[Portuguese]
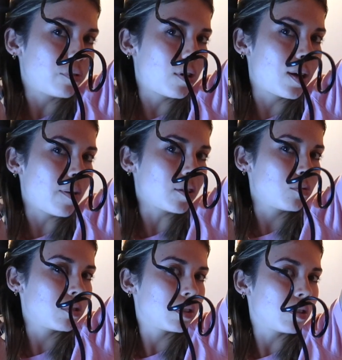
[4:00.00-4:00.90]
vou acabar os
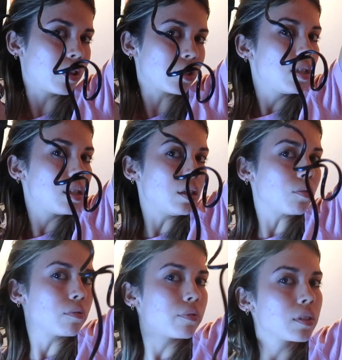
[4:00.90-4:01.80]
meus caracóis. E sim,
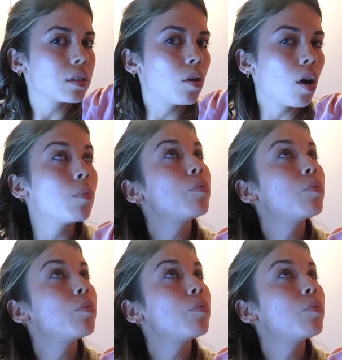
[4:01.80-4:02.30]
estou a fazer agora